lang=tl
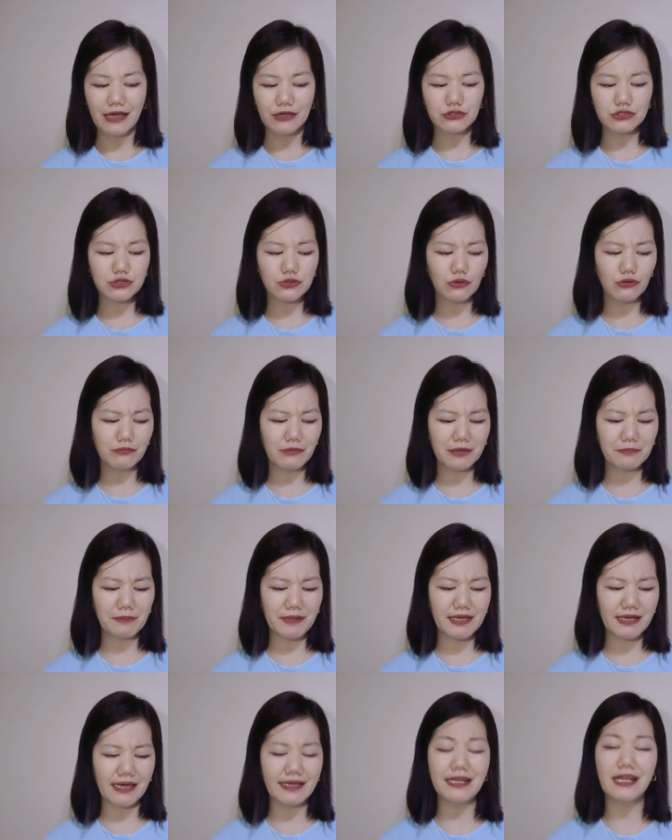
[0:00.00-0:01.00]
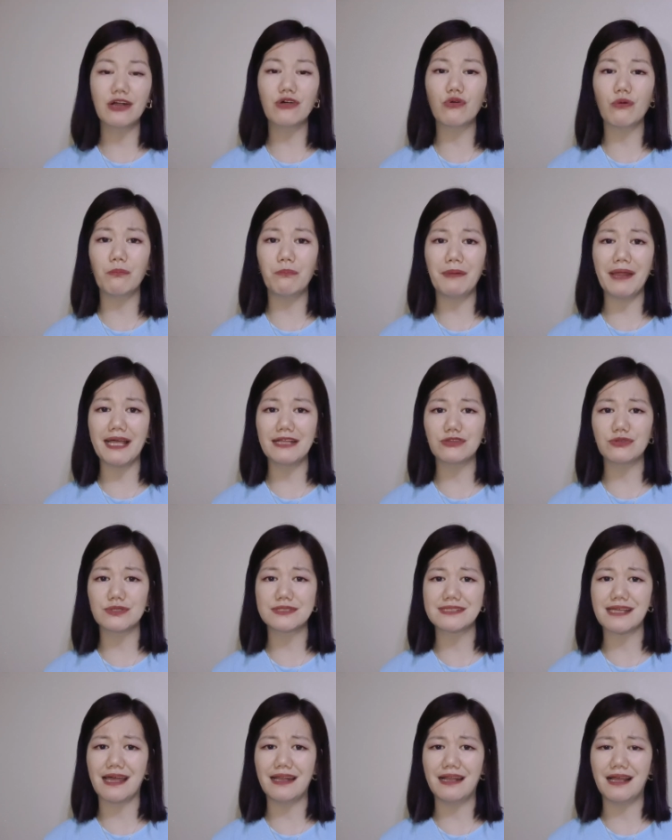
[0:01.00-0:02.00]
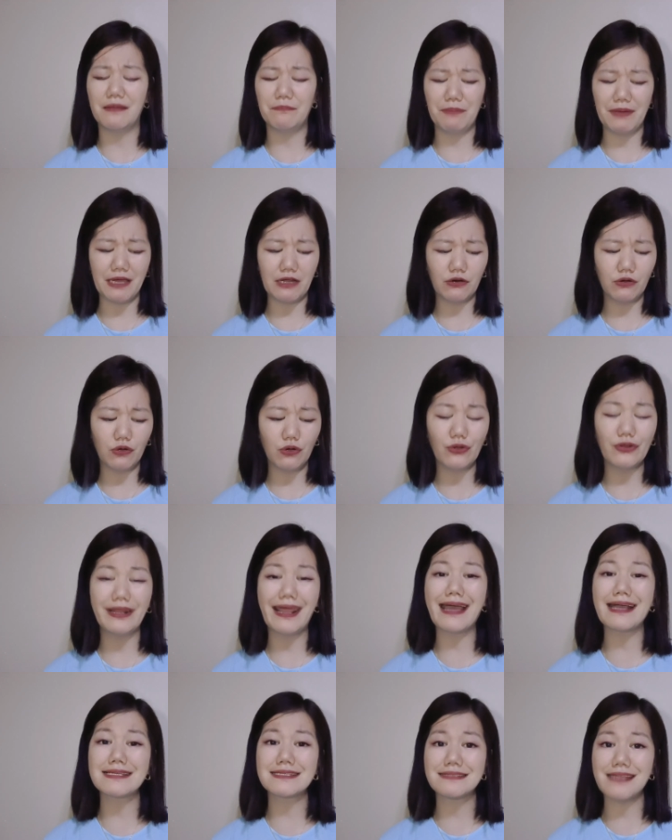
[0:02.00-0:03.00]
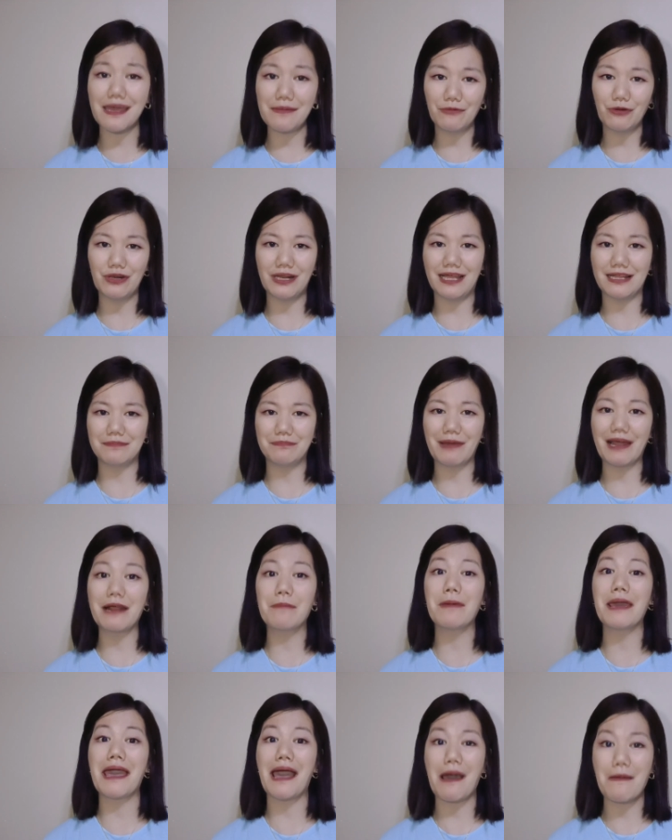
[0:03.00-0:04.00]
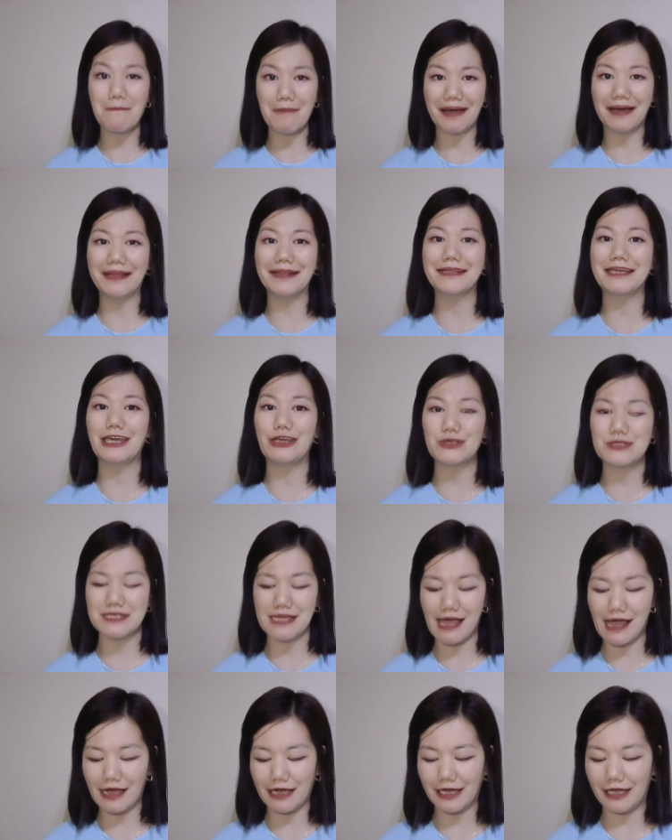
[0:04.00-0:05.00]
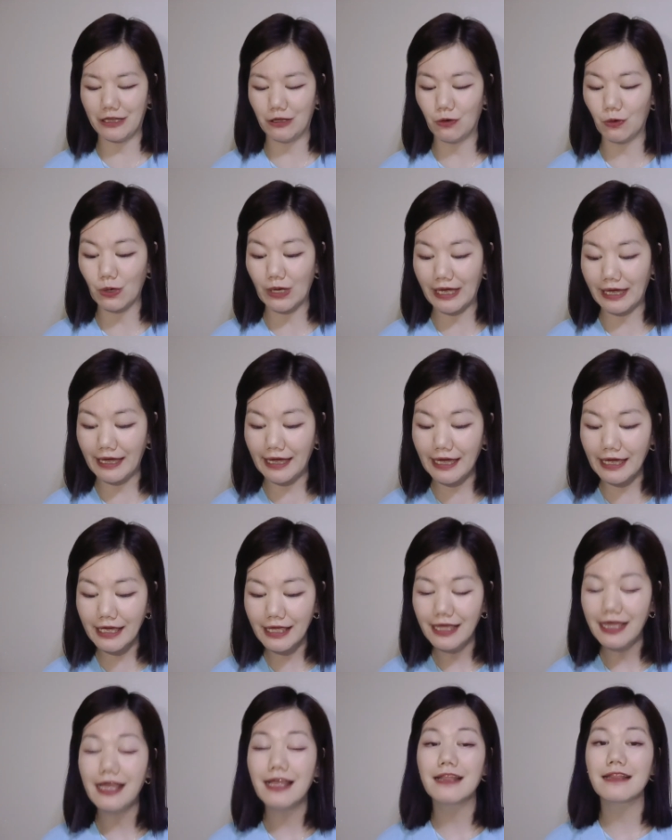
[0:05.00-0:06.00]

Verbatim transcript: gusto kong magbigay ng kumpleto sana pero next time ulit para may abangan kayo sa akin, okay?